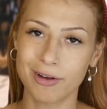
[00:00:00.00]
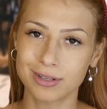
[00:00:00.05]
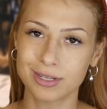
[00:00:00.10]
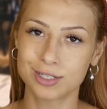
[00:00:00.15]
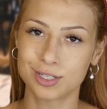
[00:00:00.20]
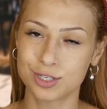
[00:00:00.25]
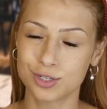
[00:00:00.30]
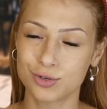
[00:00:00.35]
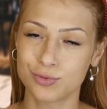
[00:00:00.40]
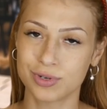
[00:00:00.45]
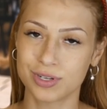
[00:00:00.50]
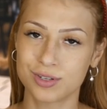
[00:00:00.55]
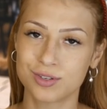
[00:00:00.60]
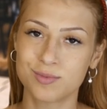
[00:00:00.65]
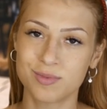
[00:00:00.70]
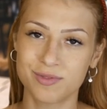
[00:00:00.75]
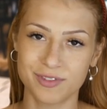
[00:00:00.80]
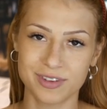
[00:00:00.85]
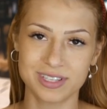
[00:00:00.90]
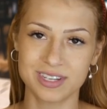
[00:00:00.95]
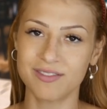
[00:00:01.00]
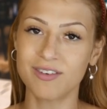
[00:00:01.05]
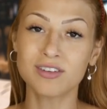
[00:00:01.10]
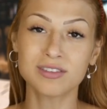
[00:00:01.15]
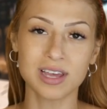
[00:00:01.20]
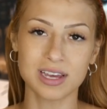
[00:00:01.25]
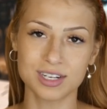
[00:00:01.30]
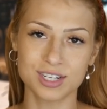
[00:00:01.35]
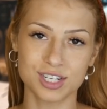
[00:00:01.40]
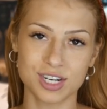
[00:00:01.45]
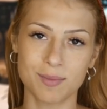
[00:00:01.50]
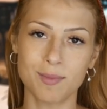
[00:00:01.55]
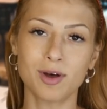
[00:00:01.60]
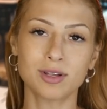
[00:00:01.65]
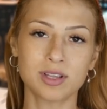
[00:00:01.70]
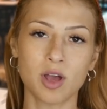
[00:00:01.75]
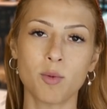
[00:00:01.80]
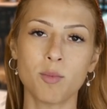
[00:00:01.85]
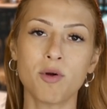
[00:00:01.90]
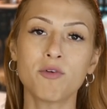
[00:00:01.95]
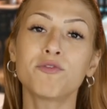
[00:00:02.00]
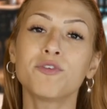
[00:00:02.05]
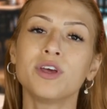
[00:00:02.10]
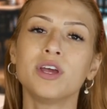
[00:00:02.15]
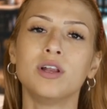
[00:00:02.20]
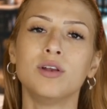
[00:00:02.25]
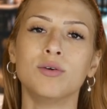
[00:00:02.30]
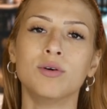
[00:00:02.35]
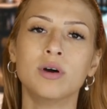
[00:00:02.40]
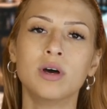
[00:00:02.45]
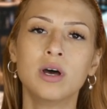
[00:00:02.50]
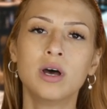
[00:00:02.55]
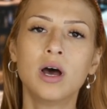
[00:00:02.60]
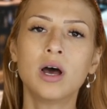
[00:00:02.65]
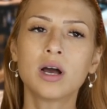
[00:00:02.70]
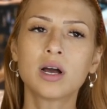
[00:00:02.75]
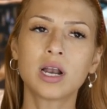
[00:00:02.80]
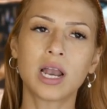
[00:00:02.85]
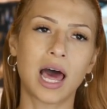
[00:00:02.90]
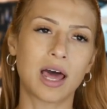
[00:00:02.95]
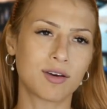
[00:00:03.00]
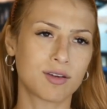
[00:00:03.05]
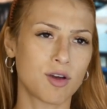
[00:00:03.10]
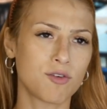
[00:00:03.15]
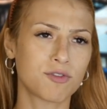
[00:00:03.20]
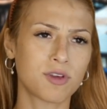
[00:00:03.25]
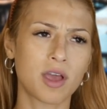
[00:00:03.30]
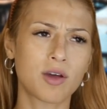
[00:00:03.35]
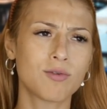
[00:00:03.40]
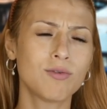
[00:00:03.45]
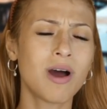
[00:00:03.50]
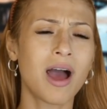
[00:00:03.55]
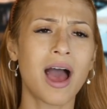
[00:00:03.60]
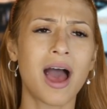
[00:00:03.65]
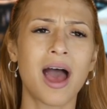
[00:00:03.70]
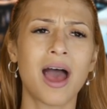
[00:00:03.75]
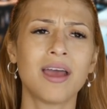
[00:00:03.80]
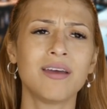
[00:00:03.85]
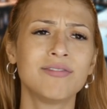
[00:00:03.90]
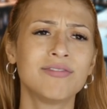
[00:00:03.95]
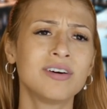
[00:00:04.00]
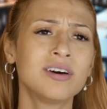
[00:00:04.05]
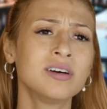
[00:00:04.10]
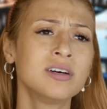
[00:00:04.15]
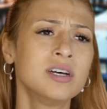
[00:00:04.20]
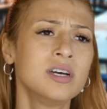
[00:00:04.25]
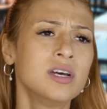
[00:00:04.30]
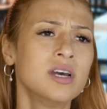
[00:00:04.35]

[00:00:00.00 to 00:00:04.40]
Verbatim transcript: falta de juízo me fazia vontade de abortar o meu filho. Claro que eu fiquei com raiva.